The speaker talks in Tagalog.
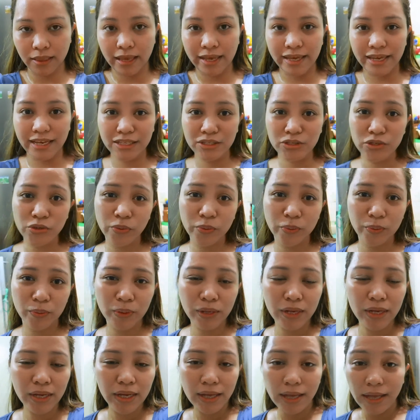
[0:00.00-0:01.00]
Ayan,
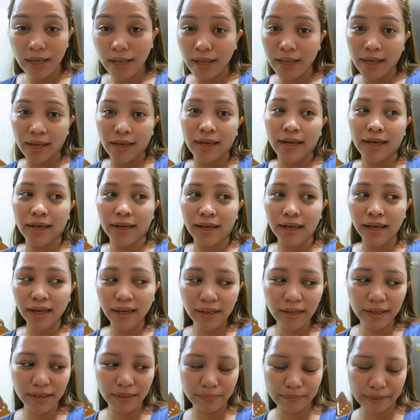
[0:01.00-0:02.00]
so,
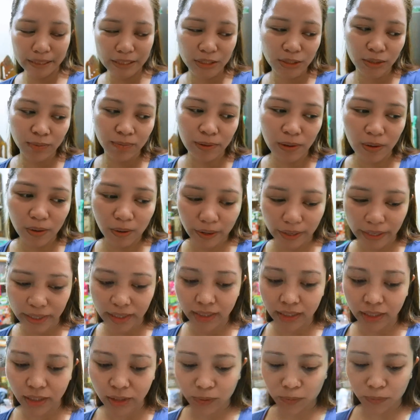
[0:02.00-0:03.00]
medyo ma-okay
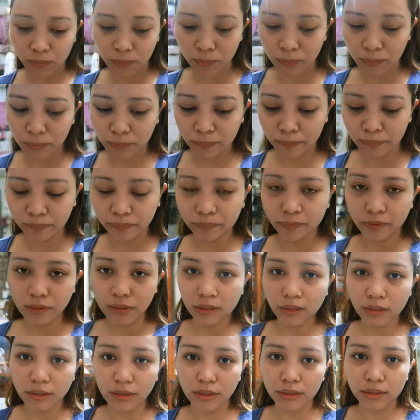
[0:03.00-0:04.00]
na yung
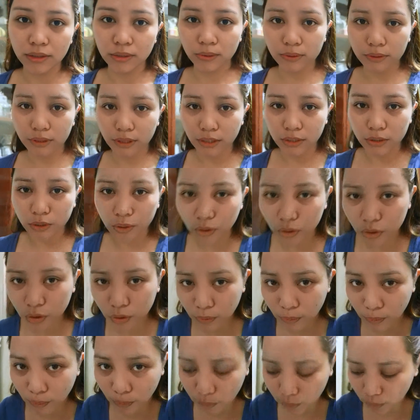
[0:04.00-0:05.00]
tawag dito,
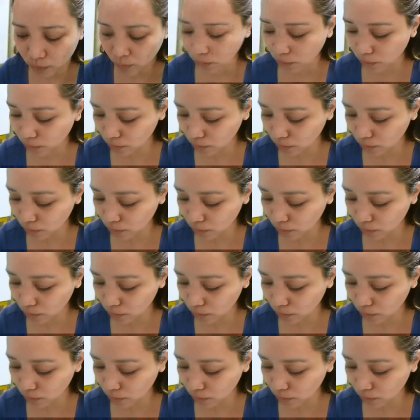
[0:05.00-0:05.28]
yung